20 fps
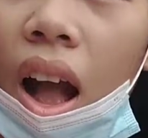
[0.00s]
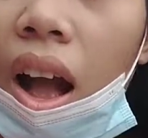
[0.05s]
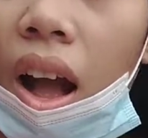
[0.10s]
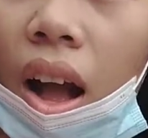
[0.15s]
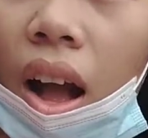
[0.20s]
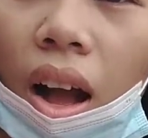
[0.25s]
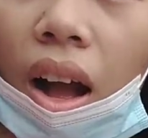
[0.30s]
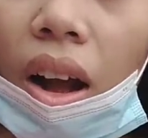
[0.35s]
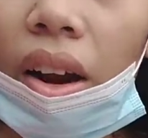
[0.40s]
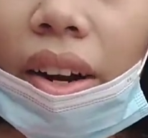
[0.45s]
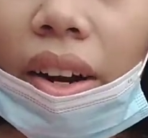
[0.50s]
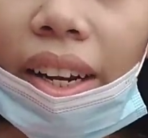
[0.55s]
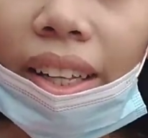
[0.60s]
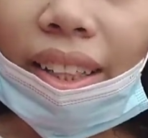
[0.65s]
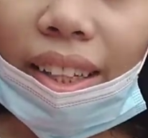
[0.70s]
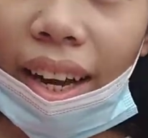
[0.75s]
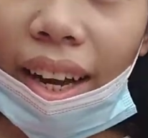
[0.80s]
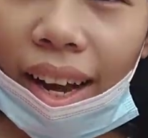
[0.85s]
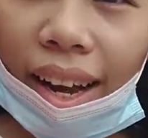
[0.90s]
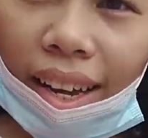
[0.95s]
Alright
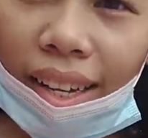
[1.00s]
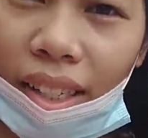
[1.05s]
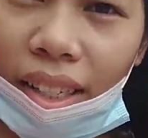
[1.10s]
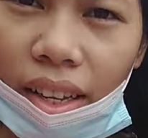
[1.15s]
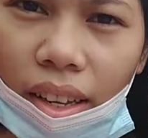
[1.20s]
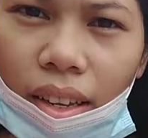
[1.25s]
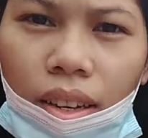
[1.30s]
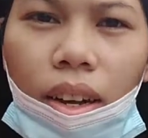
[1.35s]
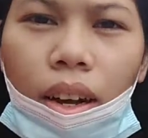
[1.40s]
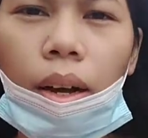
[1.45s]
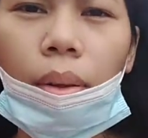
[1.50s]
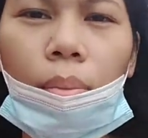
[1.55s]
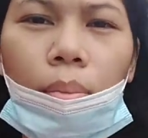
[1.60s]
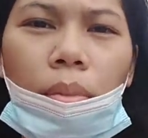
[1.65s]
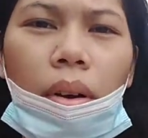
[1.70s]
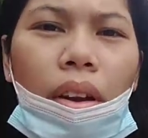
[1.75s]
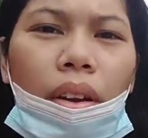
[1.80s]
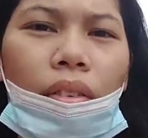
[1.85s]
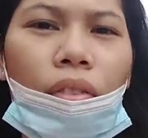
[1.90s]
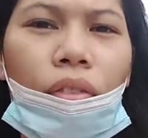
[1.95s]
guys, I got my
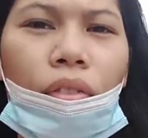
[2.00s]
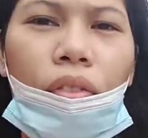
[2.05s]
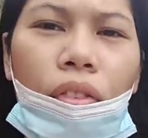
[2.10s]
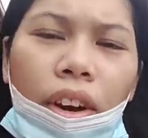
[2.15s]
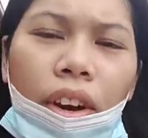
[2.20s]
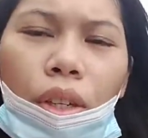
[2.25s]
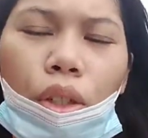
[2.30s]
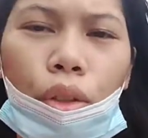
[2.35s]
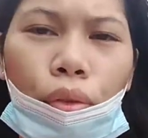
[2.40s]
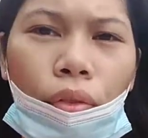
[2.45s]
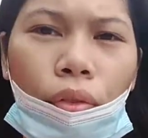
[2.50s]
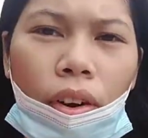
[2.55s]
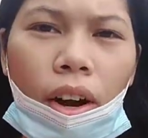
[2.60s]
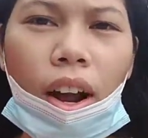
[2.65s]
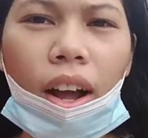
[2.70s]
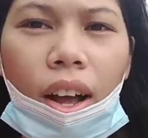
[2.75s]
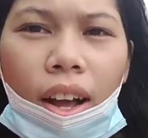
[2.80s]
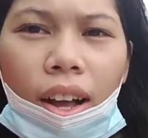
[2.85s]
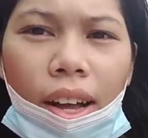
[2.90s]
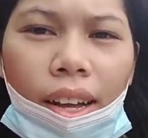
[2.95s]
french
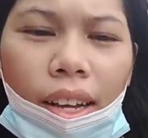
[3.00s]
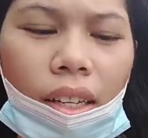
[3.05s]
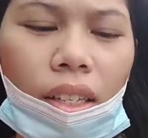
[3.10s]
fries.